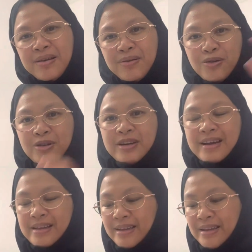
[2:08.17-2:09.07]
Kukunin
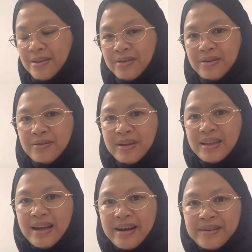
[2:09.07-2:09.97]
natin. Wait
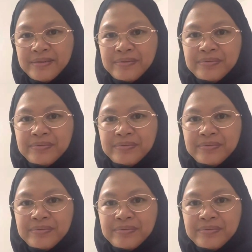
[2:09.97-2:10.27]
lang.